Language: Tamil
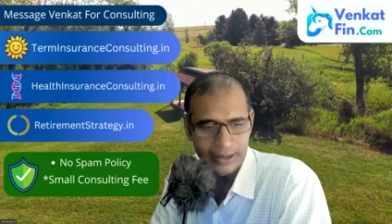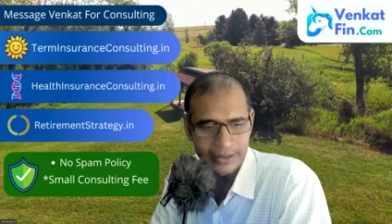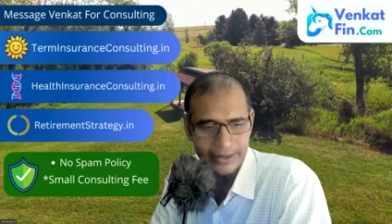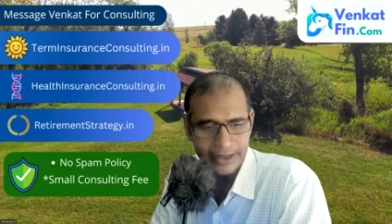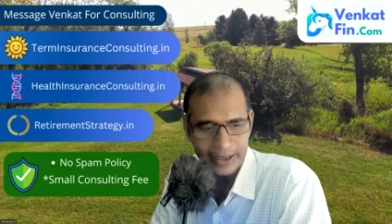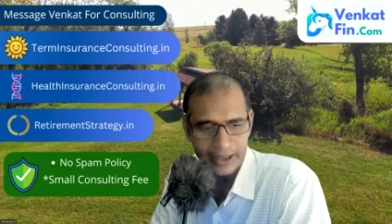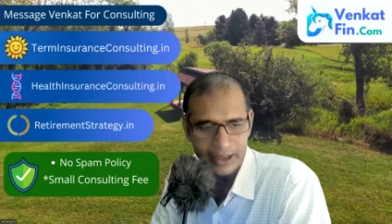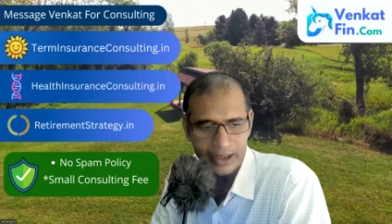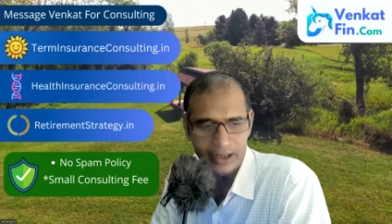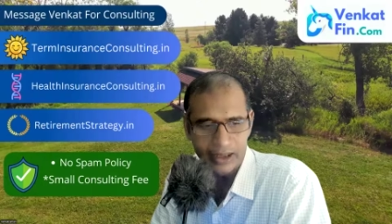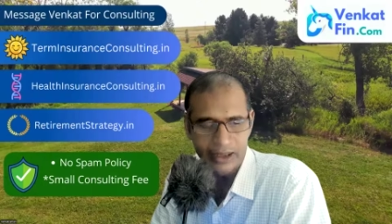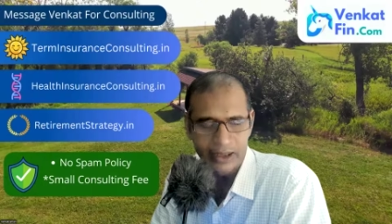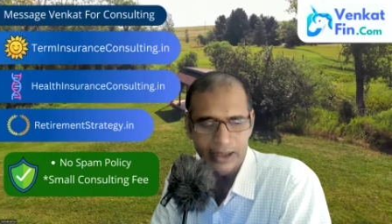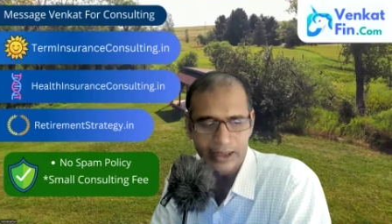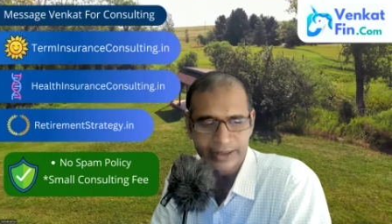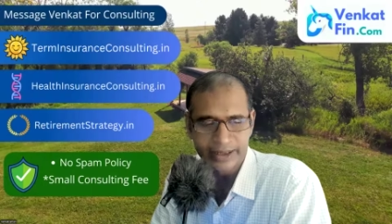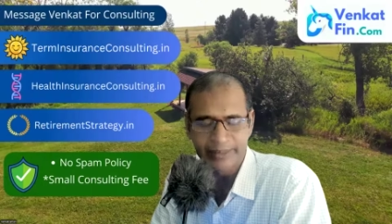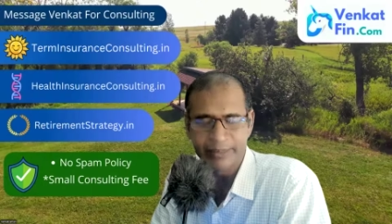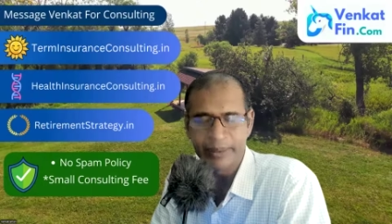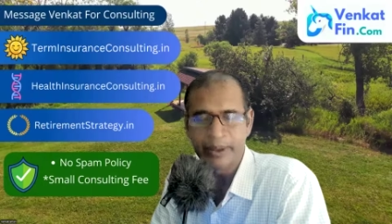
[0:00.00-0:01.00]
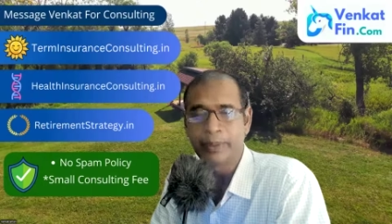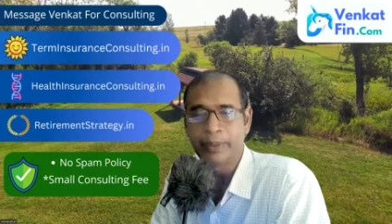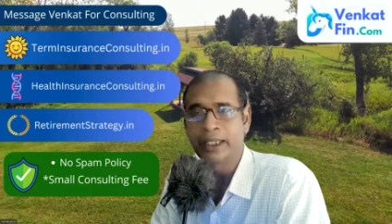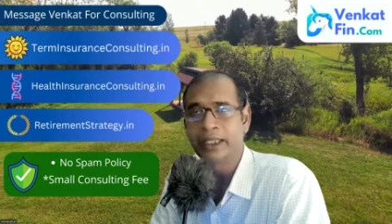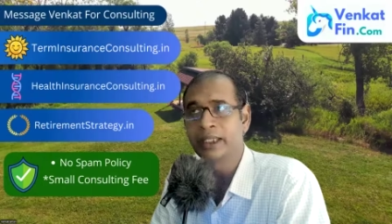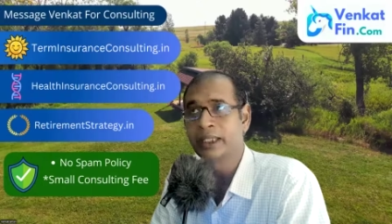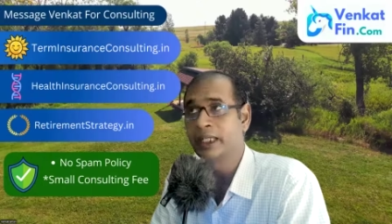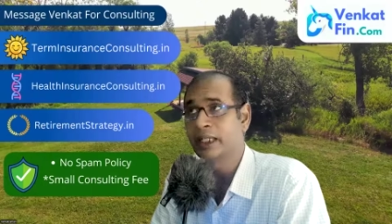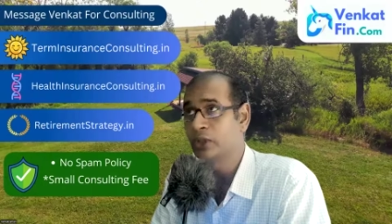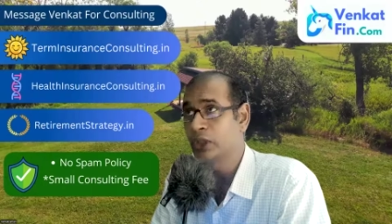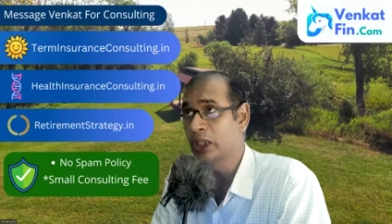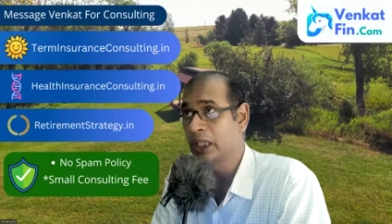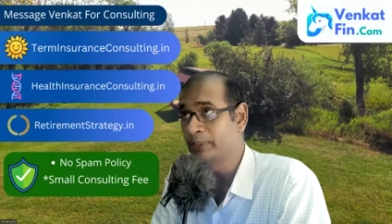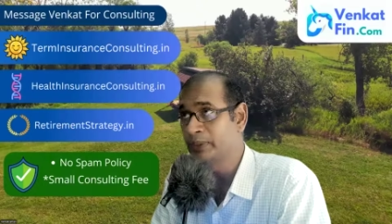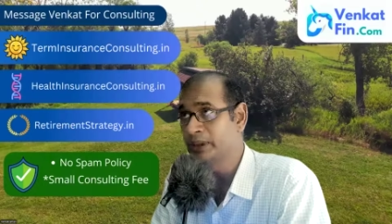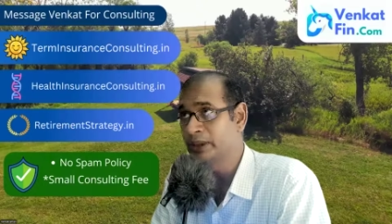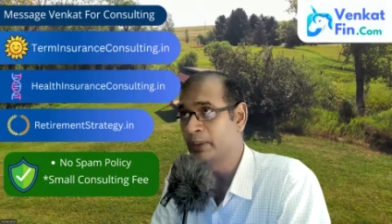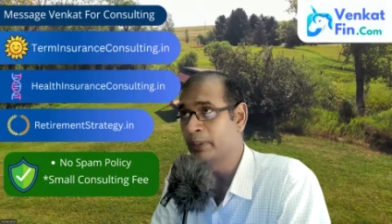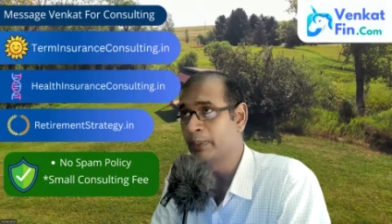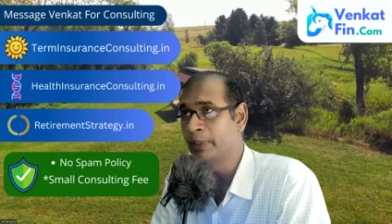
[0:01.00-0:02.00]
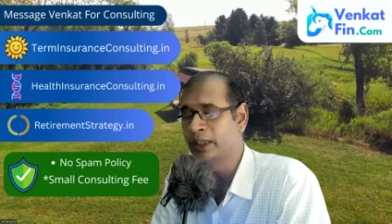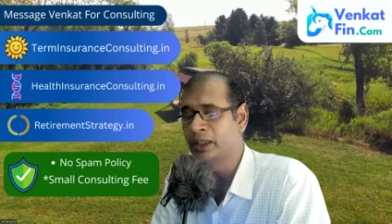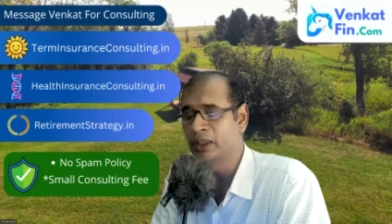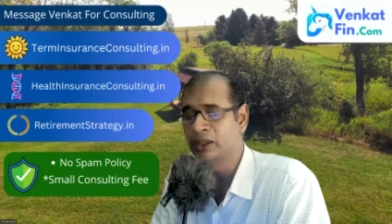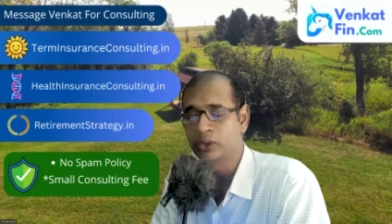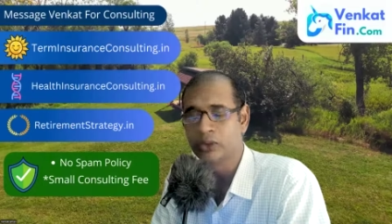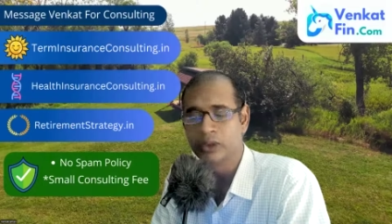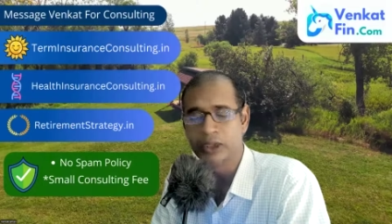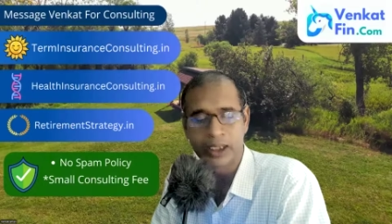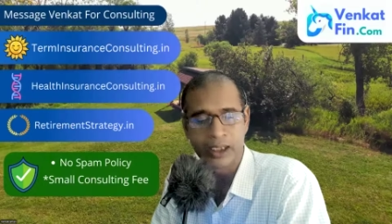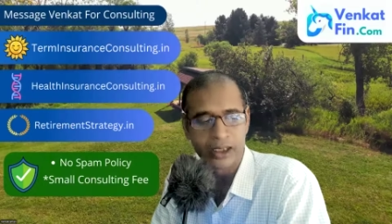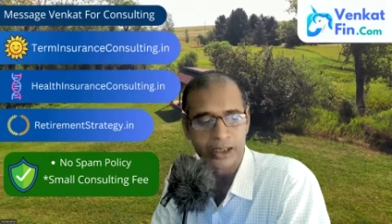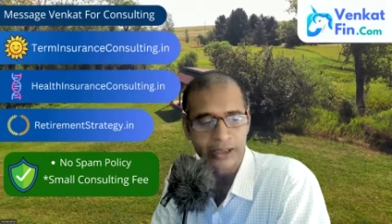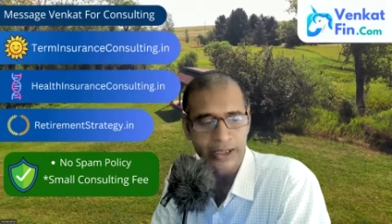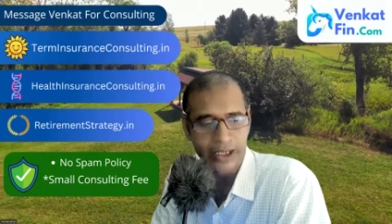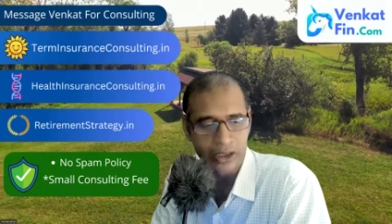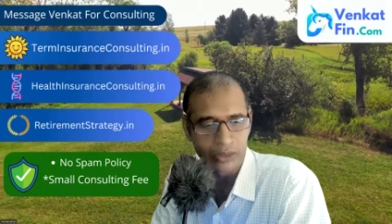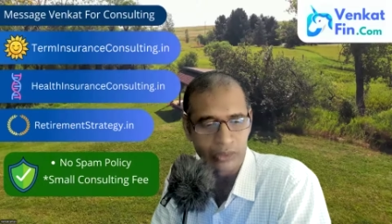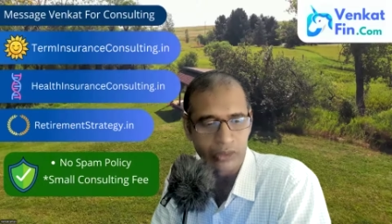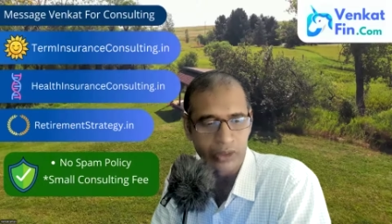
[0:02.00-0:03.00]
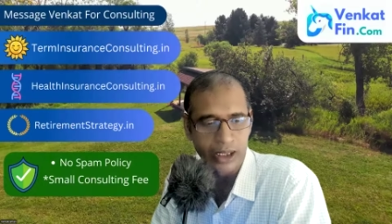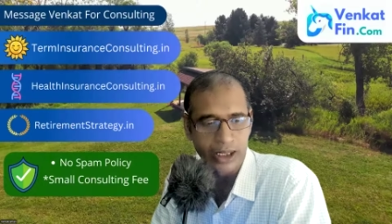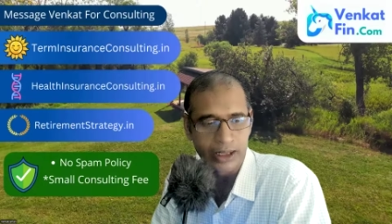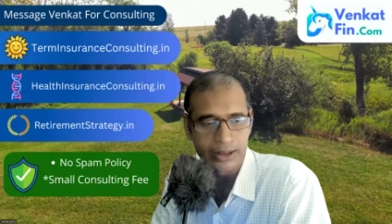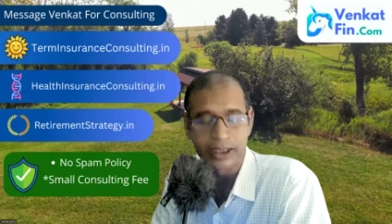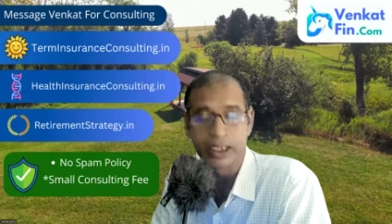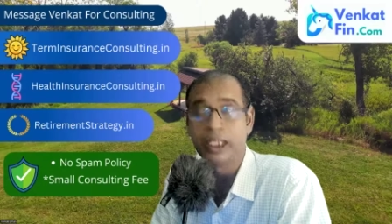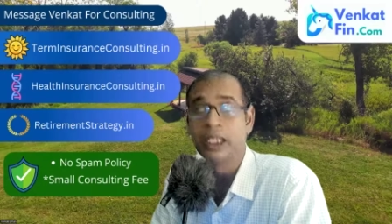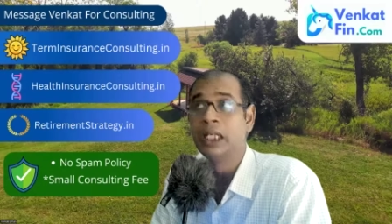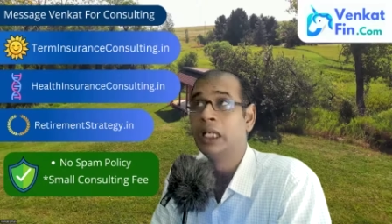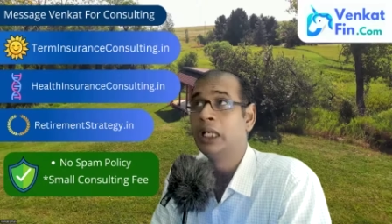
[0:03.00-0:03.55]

சரி சிபி பண்ணுறாரு லம்சமாக பண்ணட்டும்னு கேட்கணும்னு ஆசை